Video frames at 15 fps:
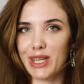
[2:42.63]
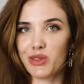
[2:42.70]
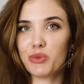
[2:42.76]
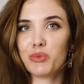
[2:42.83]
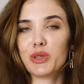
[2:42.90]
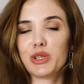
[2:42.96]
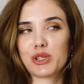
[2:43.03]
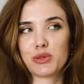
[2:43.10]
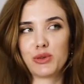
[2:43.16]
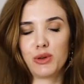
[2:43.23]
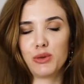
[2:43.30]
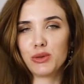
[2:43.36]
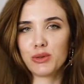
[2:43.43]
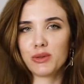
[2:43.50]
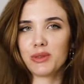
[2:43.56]
я думала, что
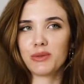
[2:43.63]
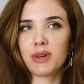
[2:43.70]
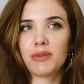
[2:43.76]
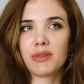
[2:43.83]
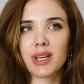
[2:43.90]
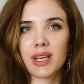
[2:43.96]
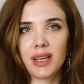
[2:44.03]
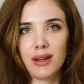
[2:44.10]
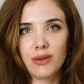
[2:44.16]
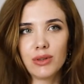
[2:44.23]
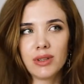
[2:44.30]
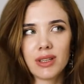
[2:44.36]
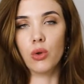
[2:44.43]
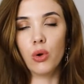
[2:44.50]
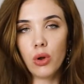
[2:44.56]
лен, но в Африке
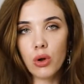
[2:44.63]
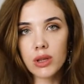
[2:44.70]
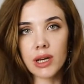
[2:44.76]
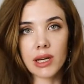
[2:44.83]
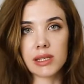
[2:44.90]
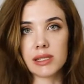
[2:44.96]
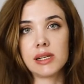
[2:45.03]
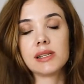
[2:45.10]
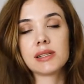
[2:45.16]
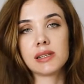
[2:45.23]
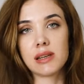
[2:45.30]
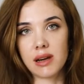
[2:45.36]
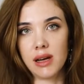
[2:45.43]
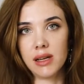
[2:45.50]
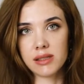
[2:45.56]
лен, но лен
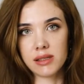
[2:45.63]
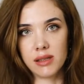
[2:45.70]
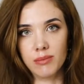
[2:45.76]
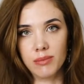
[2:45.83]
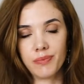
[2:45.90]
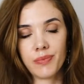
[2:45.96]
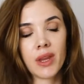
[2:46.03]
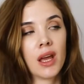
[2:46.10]
оказался разным.